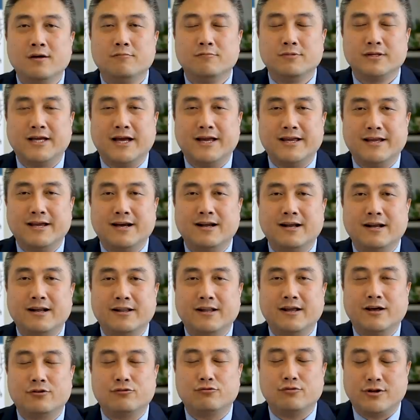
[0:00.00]
目前一个人
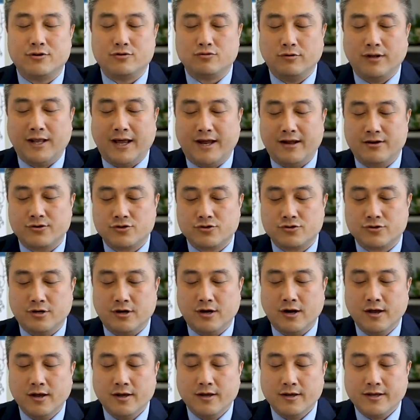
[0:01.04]
呢算出来
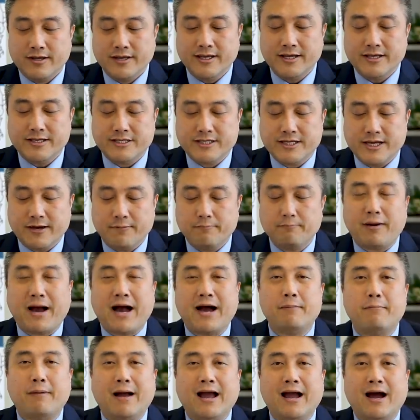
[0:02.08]
是
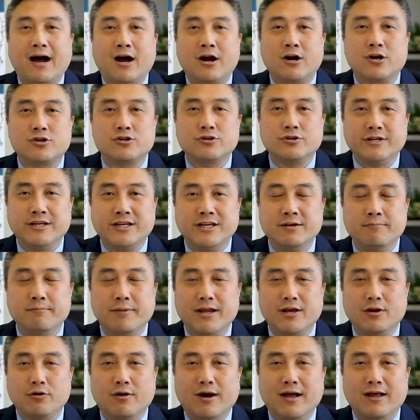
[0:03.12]
1821
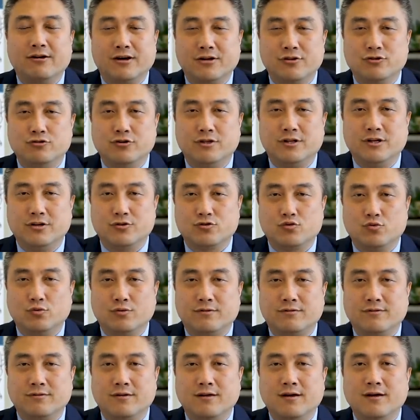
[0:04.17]
美元的具体数
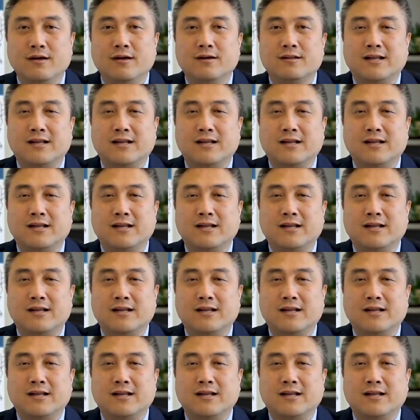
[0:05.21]
字，